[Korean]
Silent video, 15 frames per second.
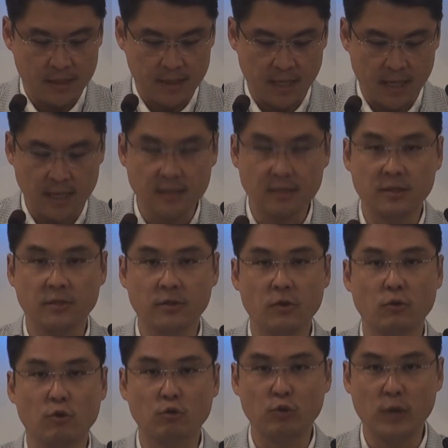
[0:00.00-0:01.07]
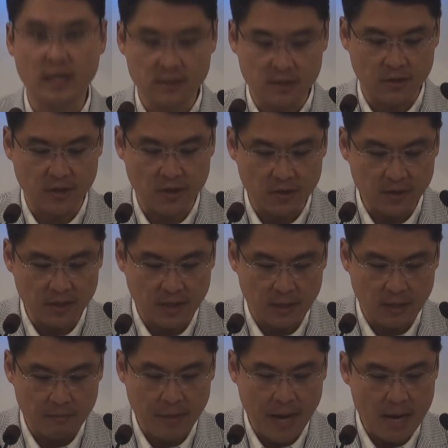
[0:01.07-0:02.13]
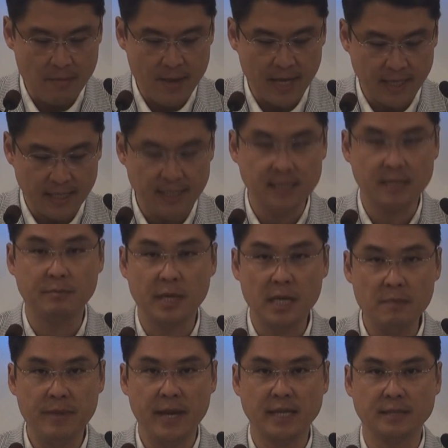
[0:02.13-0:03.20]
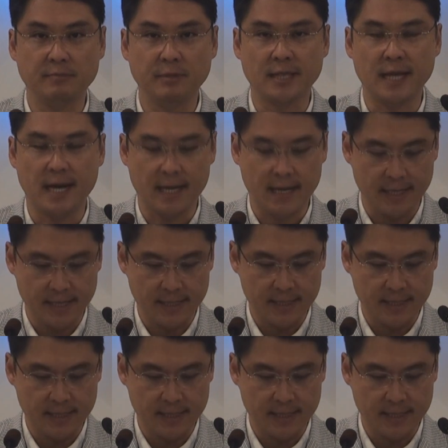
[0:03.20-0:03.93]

제가 가진 성경으로 구약 성경 821페이지입니다.